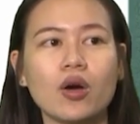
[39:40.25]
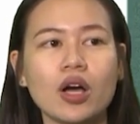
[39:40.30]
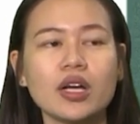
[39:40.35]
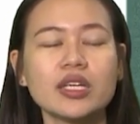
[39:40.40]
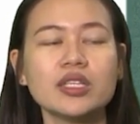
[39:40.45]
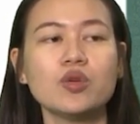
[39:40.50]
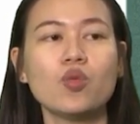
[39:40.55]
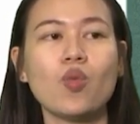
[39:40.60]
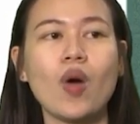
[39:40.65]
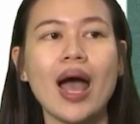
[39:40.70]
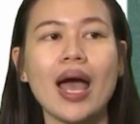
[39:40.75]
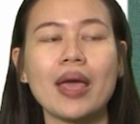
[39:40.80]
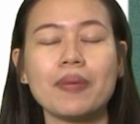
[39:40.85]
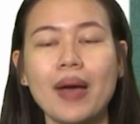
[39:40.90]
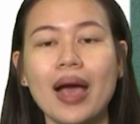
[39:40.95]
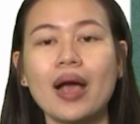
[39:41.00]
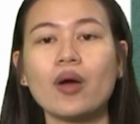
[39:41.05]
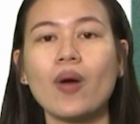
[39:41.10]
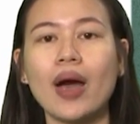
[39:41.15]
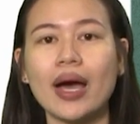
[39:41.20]
ก็คือ y
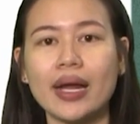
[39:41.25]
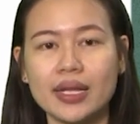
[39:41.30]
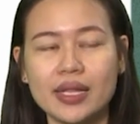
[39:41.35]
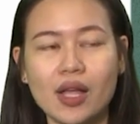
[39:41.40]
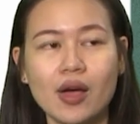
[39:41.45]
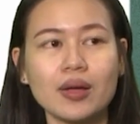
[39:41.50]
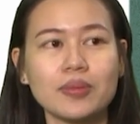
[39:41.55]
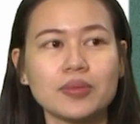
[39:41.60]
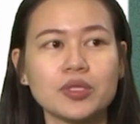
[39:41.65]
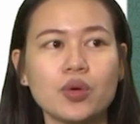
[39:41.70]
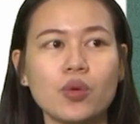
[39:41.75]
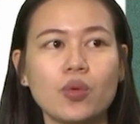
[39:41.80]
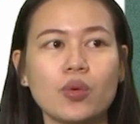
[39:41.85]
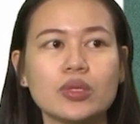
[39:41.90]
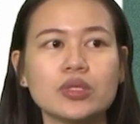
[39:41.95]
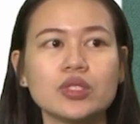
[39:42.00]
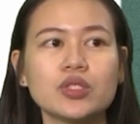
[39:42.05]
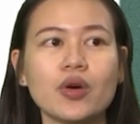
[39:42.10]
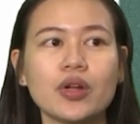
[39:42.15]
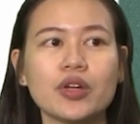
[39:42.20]
มากกว่าหรือเท่ากับ
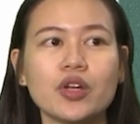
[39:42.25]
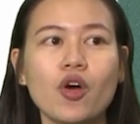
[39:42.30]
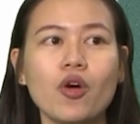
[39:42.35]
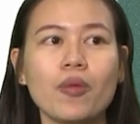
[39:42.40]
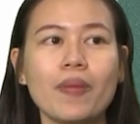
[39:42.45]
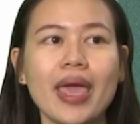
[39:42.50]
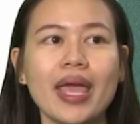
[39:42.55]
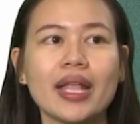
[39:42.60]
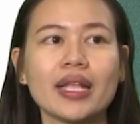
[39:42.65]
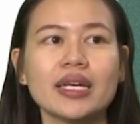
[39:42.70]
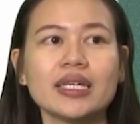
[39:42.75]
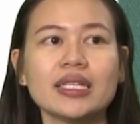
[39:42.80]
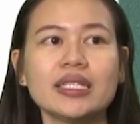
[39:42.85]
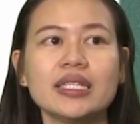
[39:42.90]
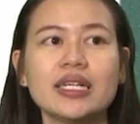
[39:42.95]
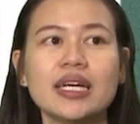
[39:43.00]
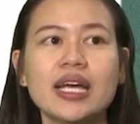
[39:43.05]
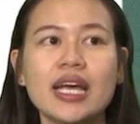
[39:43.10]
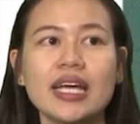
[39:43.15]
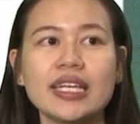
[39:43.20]
0 ส่วนโดเมนก็
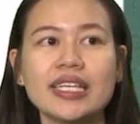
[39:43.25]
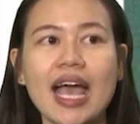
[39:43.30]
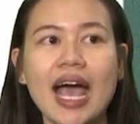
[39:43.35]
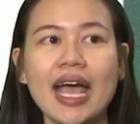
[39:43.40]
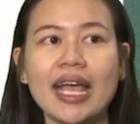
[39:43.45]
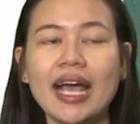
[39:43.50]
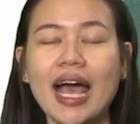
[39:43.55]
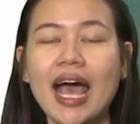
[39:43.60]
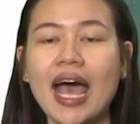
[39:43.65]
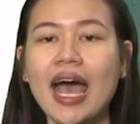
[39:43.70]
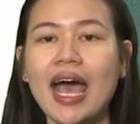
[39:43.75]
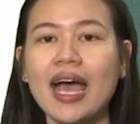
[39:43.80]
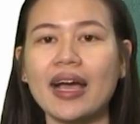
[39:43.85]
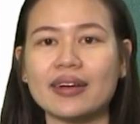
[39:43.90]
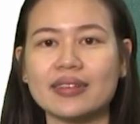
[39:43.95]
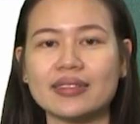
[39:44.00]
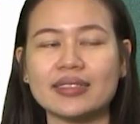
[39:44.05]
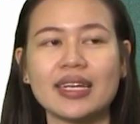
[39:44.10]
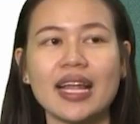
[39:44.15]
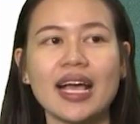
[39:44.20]
คือ ย้ายข้าง
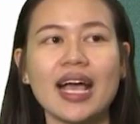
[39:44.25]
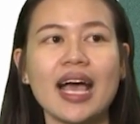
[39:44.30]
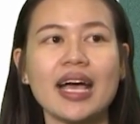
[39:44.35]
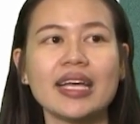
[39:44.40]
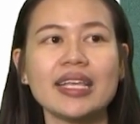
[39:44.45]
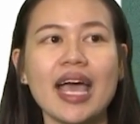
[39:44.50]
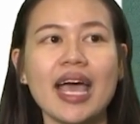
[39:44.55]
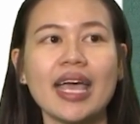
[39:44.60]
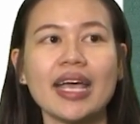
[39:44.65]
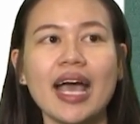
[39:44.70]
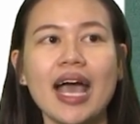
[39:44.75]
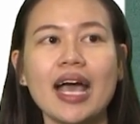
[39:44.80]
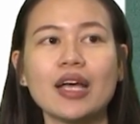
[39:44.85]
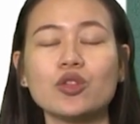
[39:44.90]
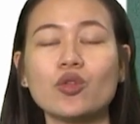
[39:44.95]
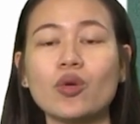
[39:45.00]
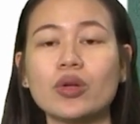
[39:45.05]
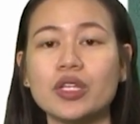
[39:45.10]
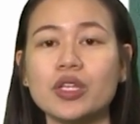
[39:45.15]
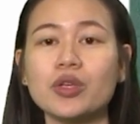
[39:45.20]
นะคะ ย้ายข้าง
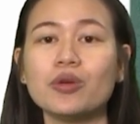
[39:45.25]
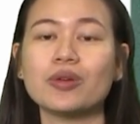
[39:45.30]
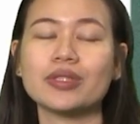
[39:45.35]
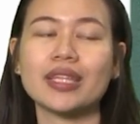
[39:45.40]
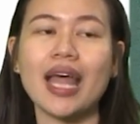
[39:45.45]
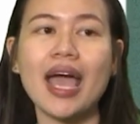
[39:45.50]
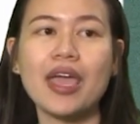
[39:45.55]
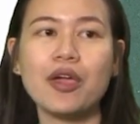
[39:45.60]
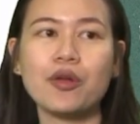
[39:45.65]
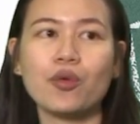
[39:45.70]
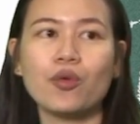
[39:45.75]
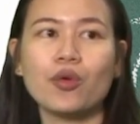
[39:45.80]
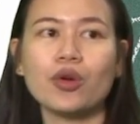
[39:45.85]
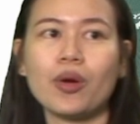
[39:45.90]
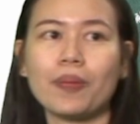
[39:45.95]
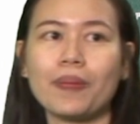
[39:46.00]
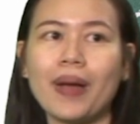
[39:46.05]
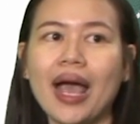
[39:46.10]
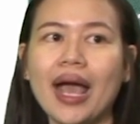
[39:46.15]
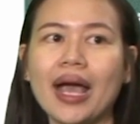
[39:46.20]
ตัวที่อยู่ใต้รูท
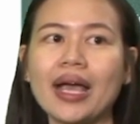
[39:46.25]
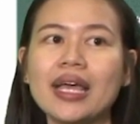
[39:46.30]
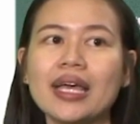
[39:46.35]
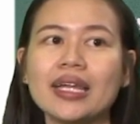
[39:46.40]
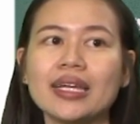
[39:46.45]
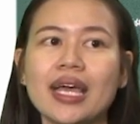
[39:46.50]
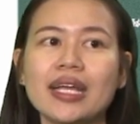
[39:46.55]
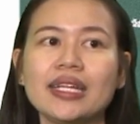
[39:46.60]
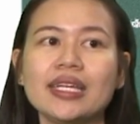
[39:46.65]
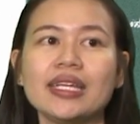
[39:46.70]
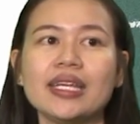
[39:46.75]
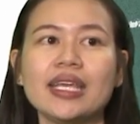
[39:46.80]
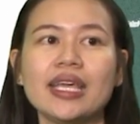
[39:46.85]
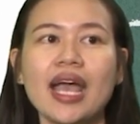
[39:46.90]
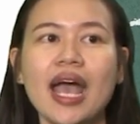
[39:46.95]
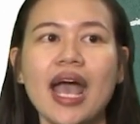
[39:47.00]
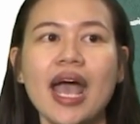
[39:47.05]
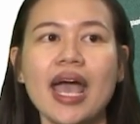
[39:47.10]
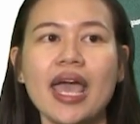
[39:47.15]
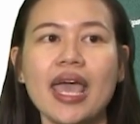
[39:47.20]
ออกมา ในที่
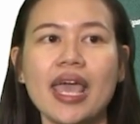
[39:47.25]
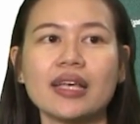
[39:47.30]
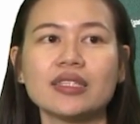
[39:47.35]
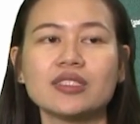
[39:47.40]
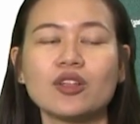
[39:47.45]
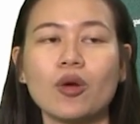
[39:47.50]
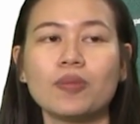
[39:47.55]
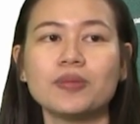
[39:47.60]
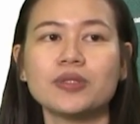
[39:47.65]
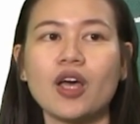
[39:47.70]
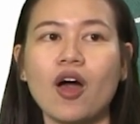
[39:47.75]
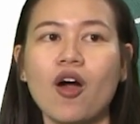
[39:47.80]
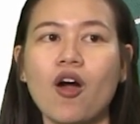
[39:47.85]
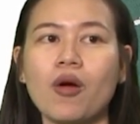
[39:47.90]
นี้ 5x ลบ